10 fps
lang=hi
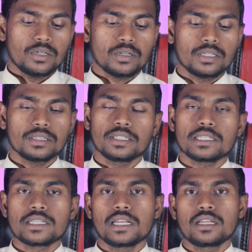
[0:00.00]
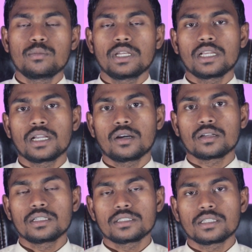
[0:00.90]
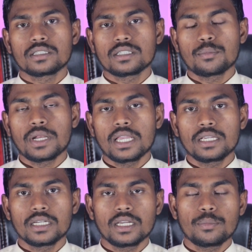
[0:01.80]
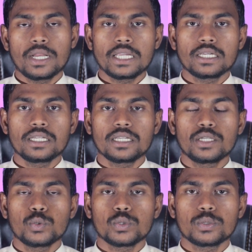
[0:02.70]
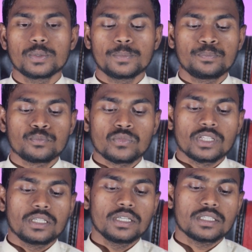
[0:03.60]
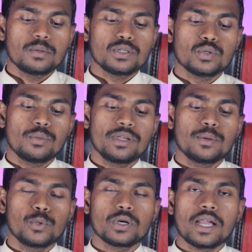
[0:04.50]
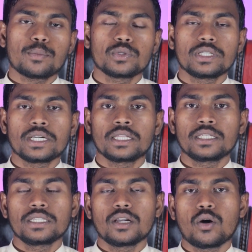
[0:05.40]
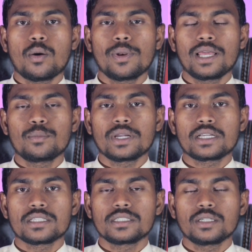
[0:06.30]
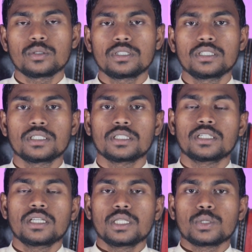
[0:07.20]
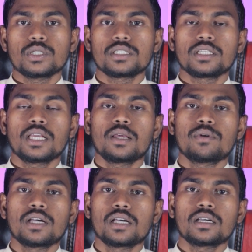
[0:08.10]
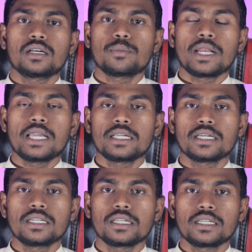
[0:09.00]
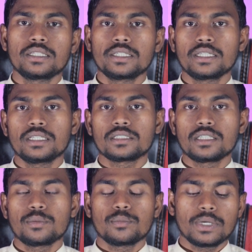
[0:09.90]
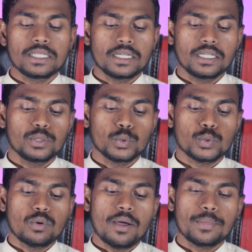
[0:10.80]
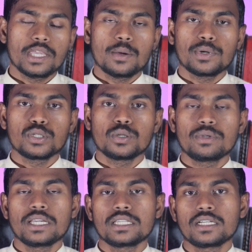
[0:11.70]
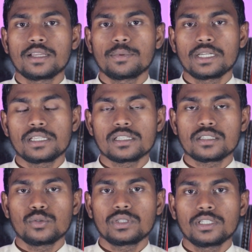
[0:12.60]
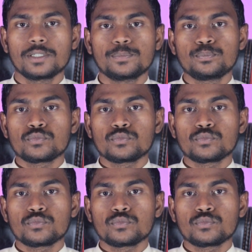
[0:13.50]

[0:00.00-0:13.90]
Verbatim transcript: और कितना सैलरी मिलेगा और किस तरह से अप्लाई करना अप्लाई करने के लिए दोस्तों यह सभी जो भी हम लोग आपको दिखाते हैं ये ऑफलाइन वैकेंसियाँ होती हैं तो इसके अलावा अप्लाई करने के लिए सिर्फ मेथड है दोस्तों आप यहाँ पर जो भी एजेंट या फिर एजेंसी होती हैं